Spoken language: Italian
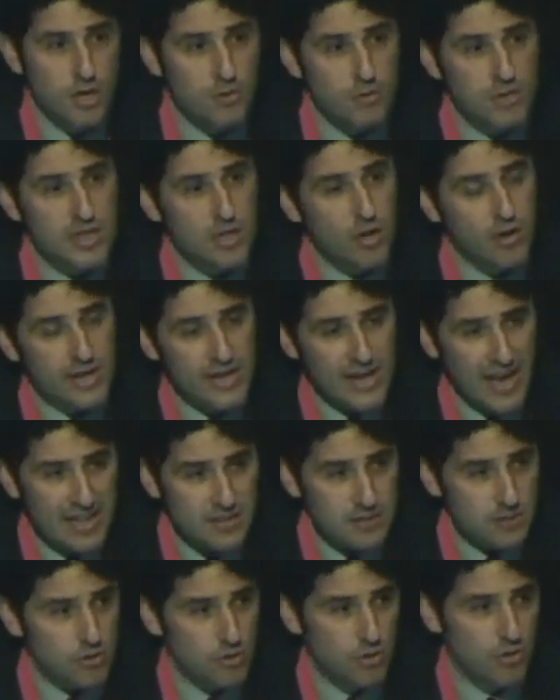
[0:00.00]
Quindi io in
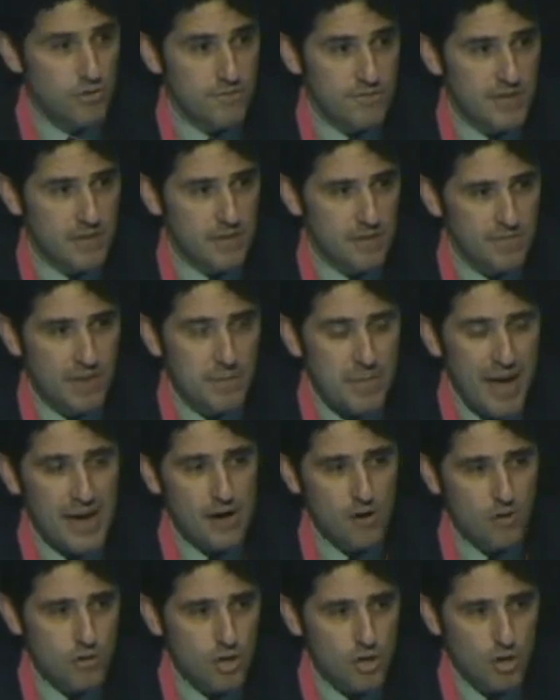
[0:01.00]
alto vi, vi
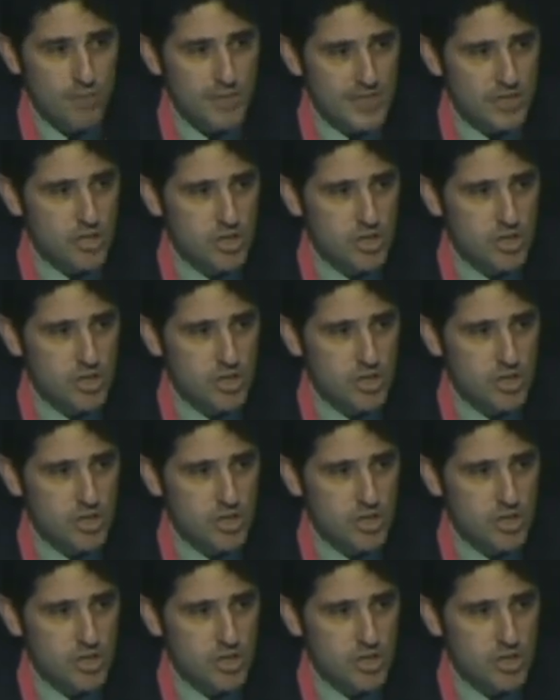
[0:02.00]
parlo di come